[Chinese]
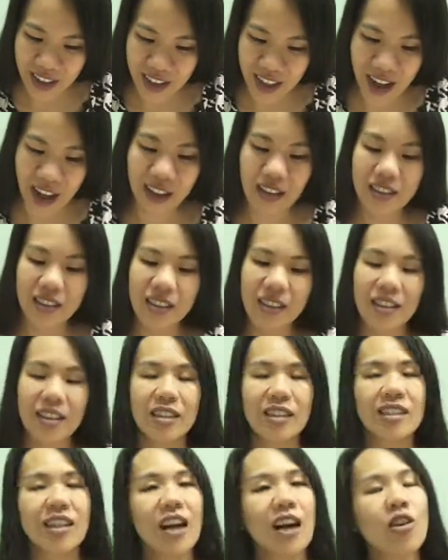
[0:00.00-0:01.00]
好，
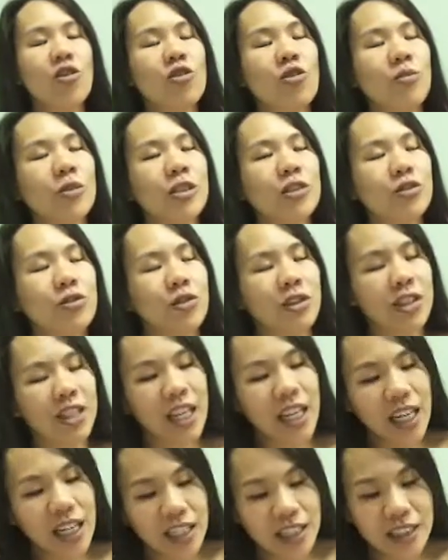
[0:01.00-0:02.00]
然后我们所
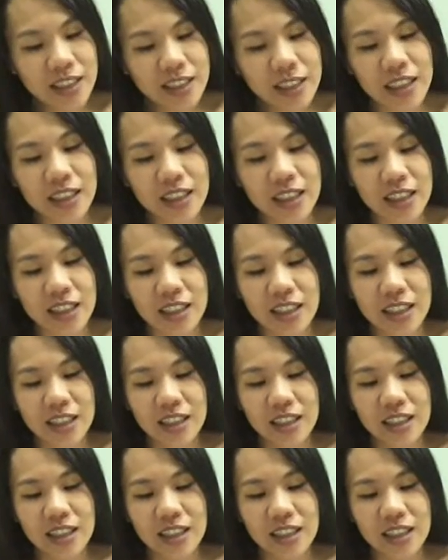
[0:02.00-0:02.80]
听见的